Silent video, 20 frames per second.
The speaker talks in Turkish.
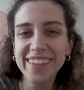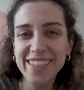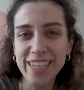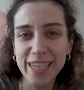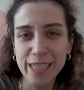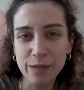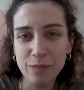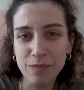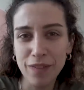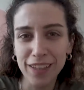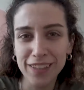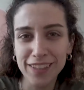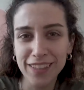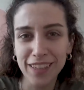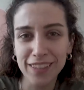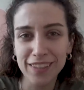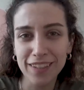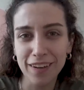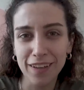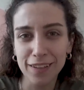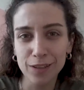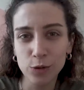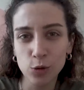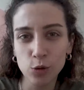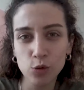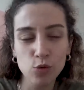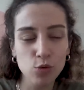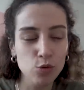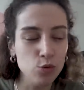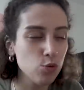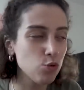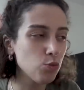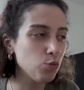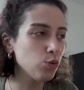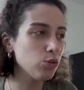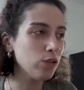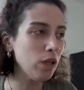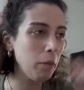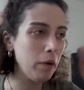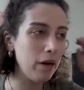Sesinden de zaten anlıyorsunuzdur
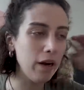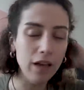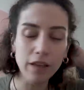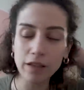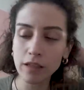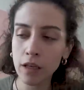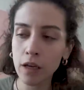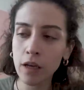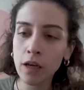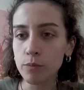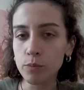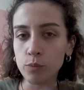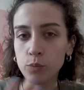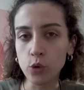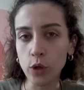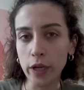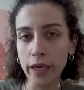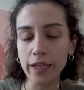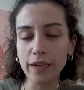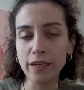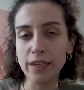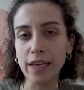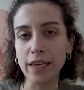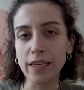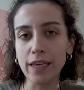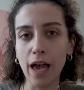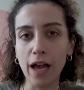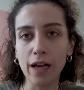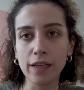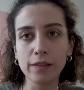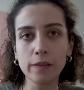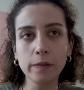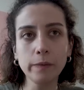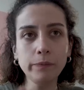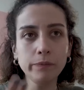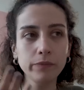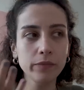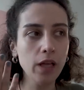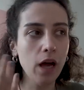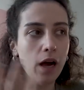muhtemelen. Buraya niye
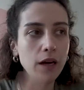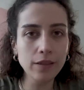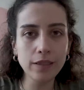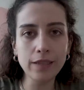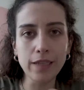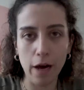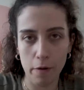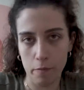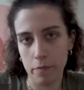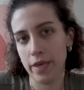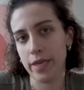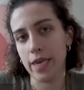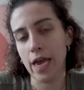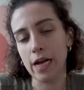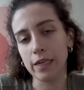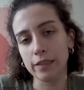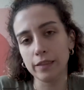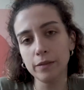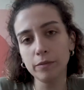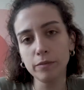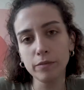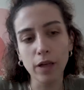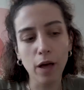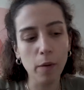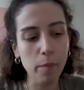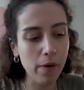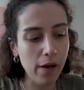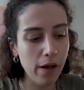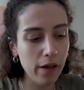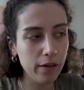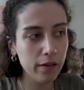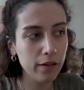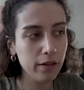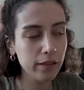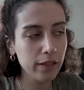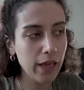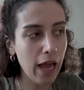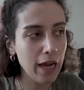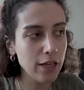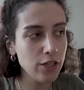geldim? Tatil yapmaya geldim ama
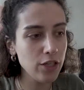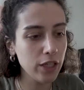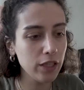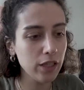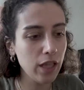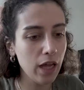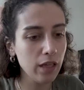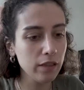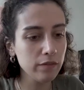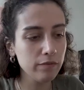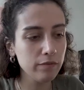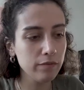gerçekten